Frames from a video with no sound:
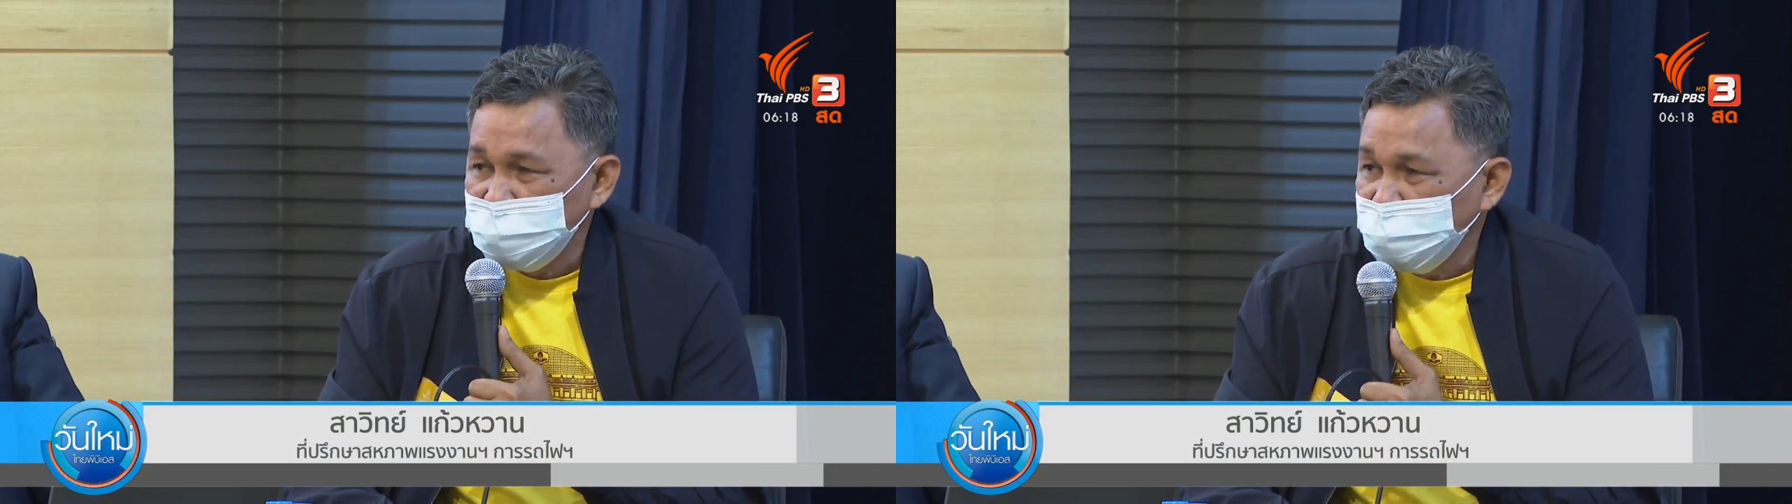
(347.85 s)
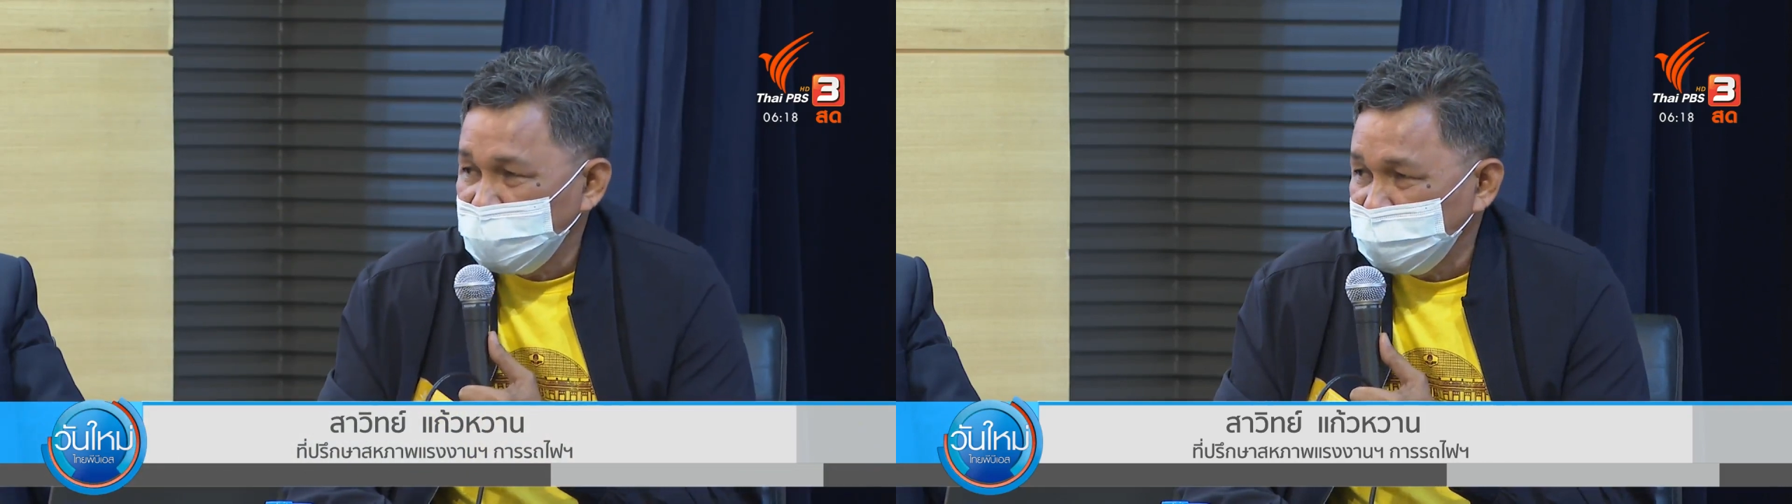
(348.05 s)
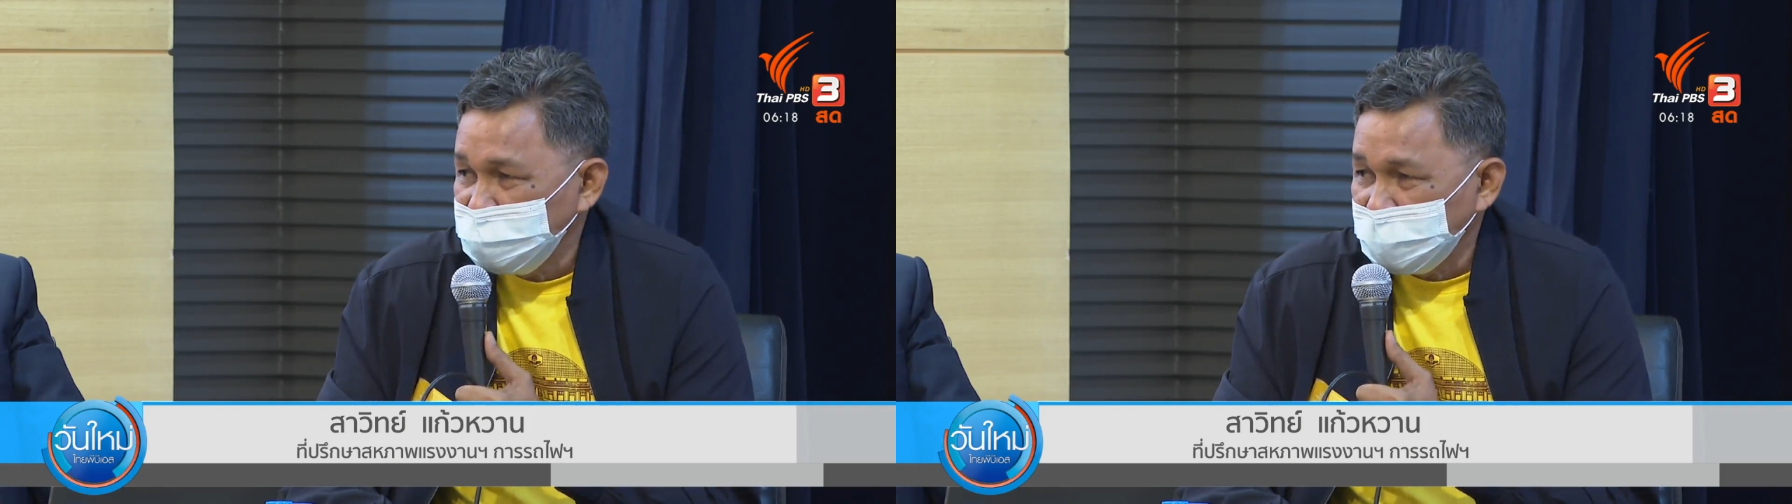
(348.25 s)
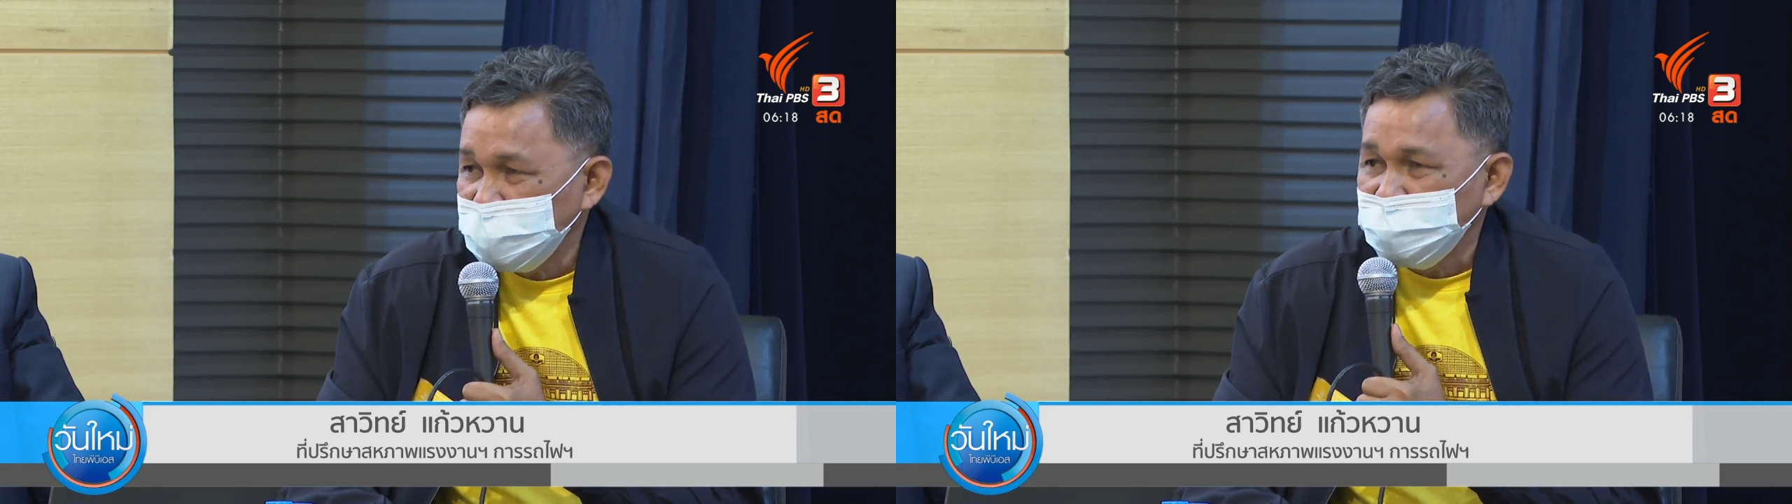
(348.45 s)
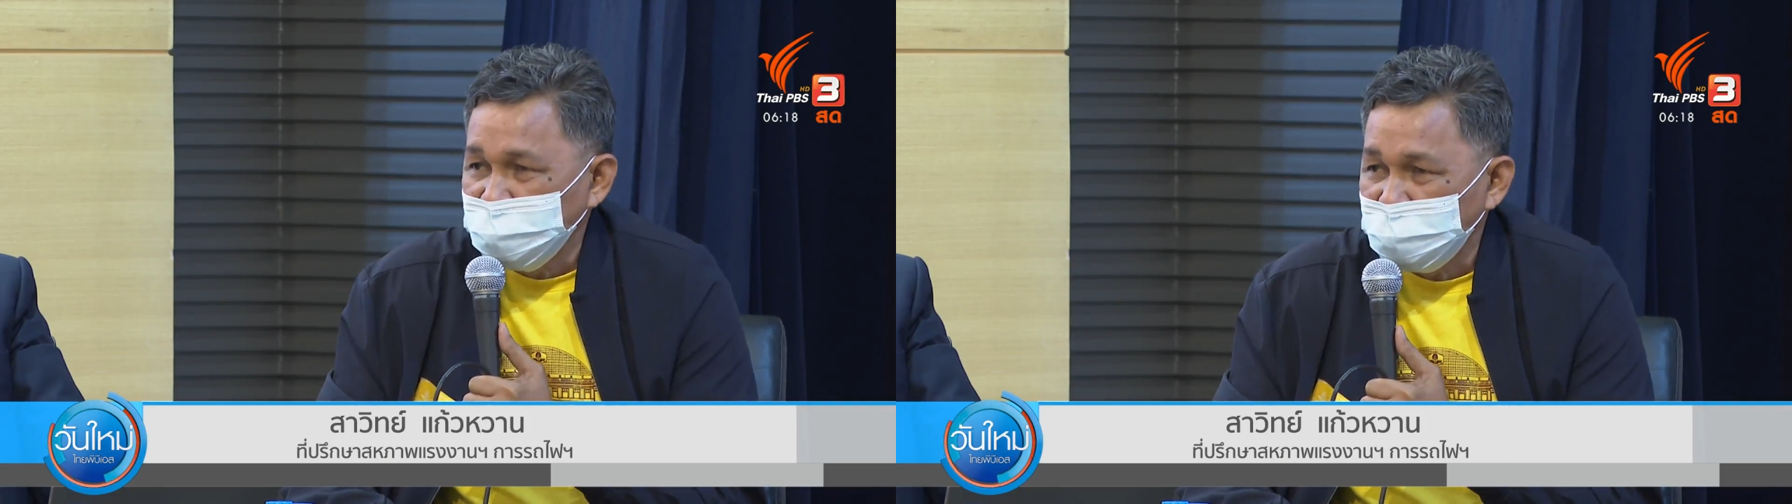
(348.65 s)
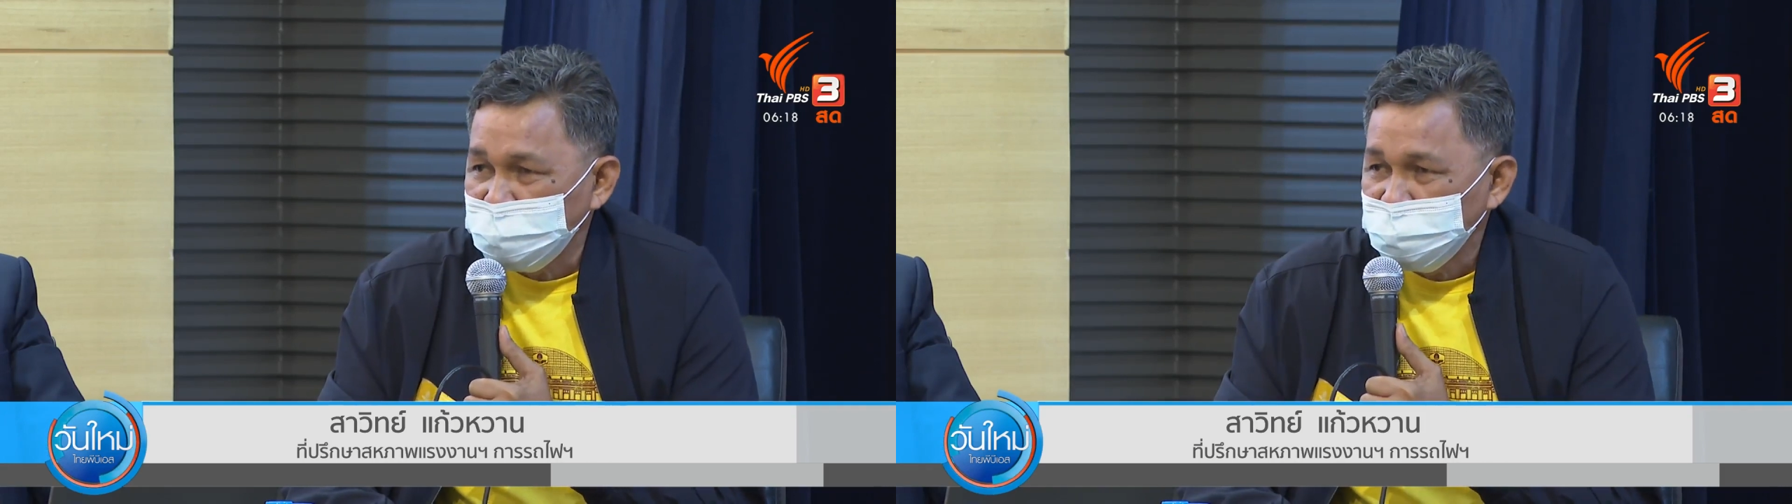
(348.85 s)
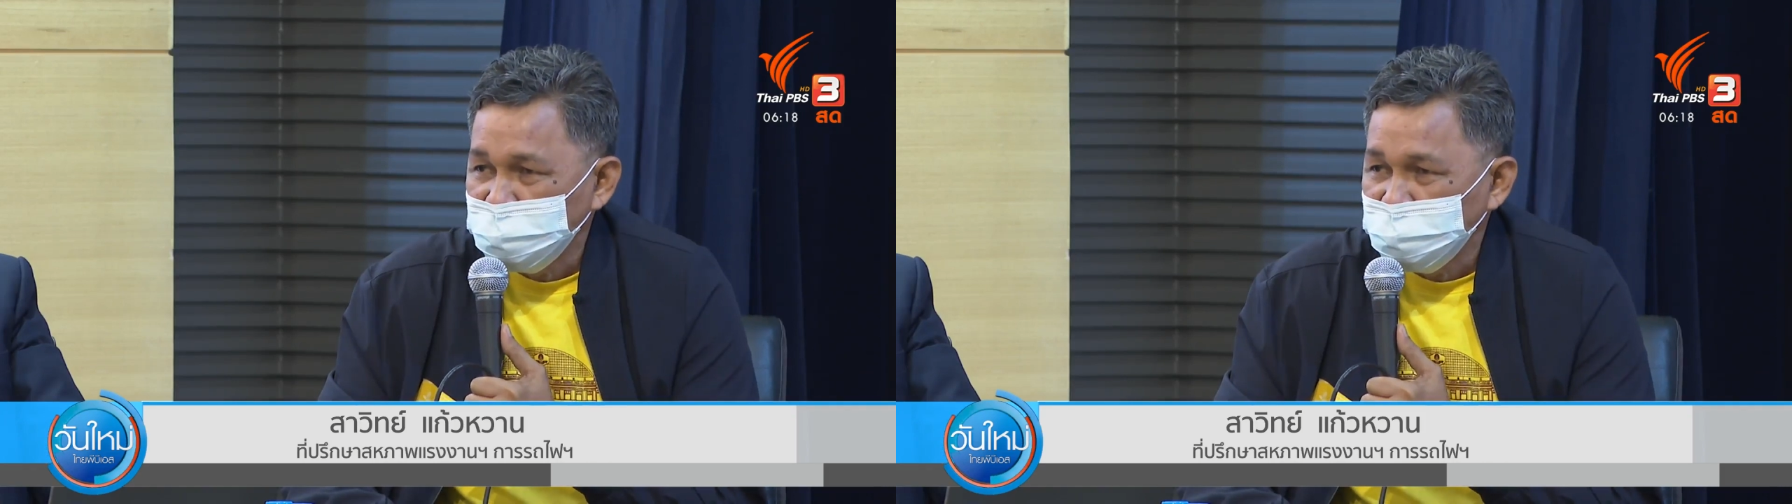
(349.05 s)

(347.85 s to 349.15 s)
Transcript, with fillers: นด้วยอย่างแน่นอน